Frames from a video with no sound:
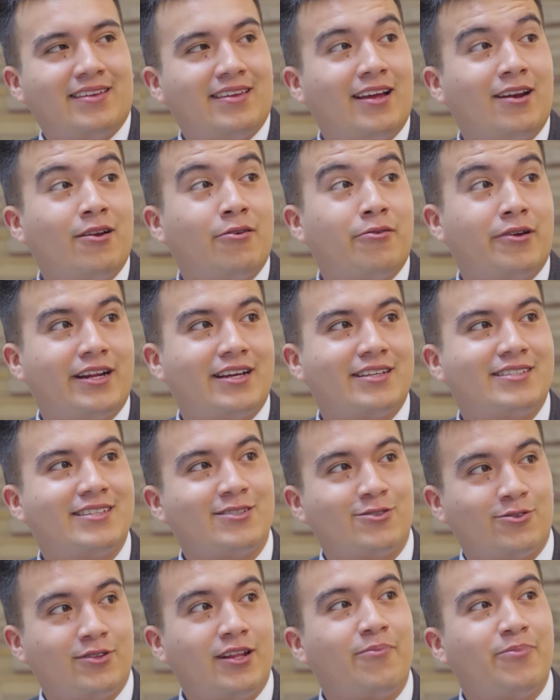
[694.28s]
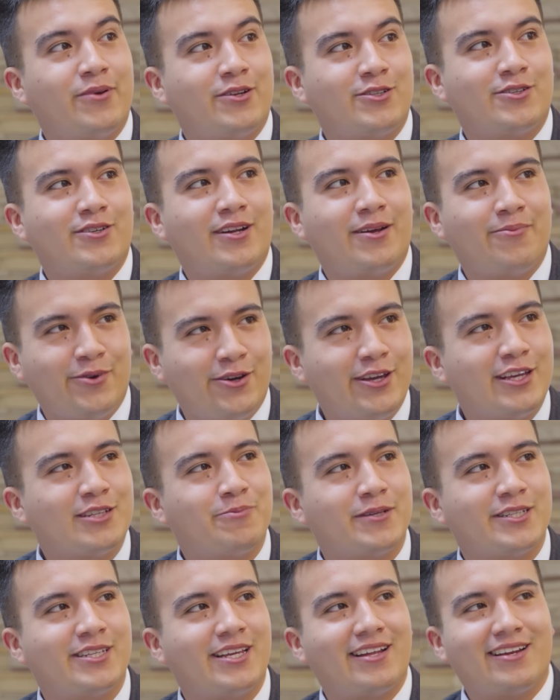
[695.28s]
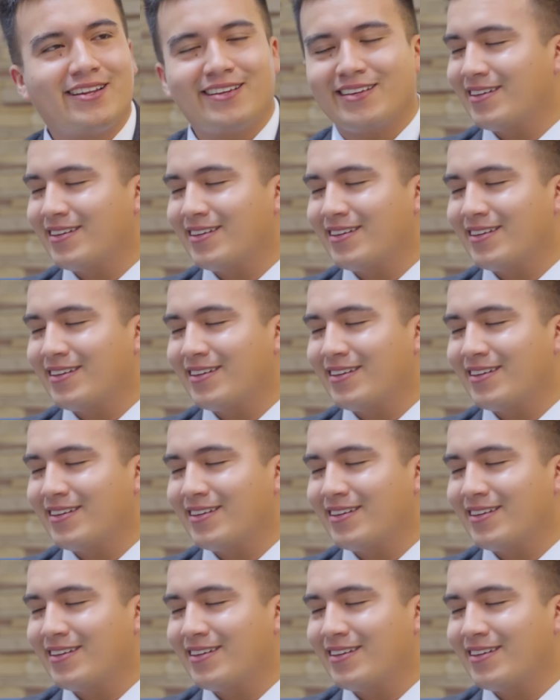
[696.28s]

Ya lo verás, es una persona muy especial.